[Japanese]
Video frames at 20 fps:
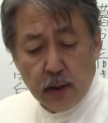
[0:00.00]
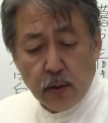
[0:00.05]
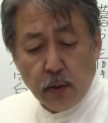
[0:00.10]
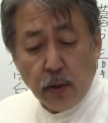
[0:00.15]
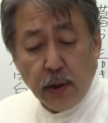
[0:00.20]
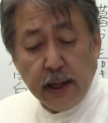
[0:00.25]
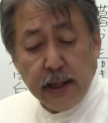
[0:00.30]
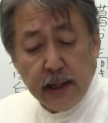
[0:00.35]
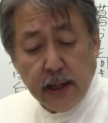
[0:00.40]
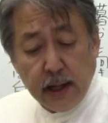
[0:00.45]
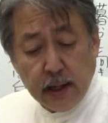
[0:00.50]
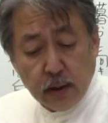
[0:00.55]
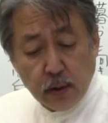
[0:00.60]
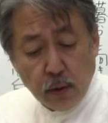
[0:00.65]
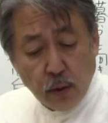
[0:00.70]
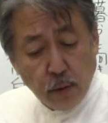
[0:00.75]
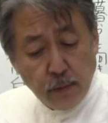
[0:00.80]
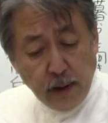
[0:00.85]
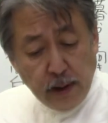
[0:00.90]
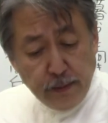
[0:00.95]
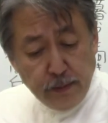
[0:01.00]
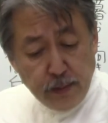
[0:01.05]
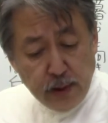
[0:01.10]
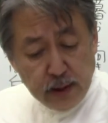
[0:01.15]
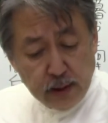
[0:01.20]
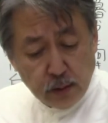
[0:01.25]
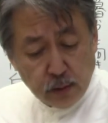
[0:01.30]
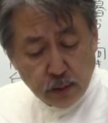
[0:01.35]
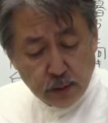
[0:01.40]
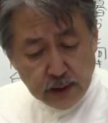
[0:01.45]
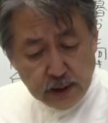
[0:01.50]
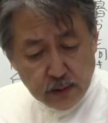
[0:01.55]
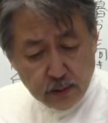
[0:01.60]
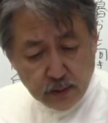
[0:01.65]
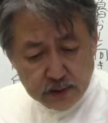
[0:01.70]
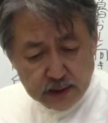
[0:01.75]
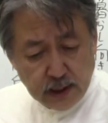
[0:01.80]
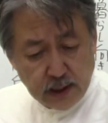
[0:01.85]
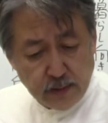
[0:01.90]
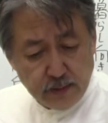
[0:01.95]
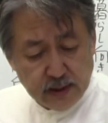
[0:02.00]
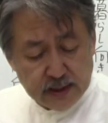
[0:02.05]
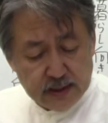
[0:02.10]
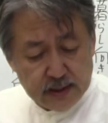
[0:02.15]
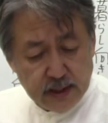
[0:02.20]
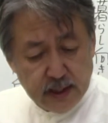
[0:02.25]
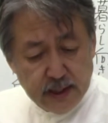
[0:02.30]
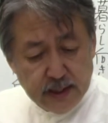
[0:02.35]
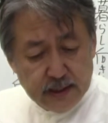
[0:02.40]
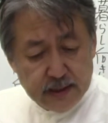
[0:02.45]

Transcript: これが5番目の子でございます。